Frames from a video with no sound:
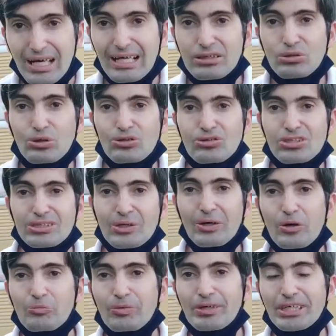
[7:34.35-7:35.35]
a todos que estão
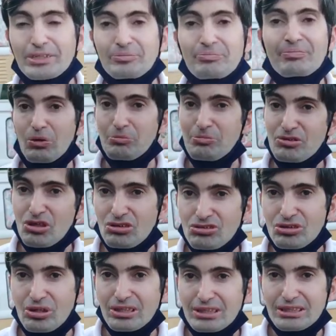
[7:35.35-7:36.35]
acompanhando. O episódio
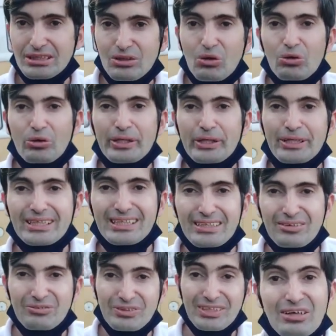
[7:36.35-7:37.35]
de hoje, concluindo
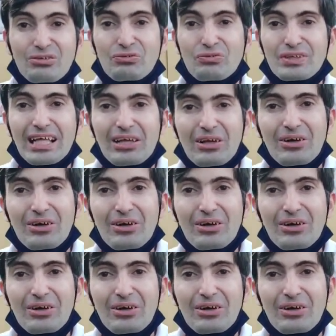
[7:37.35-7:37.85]
aqui, vida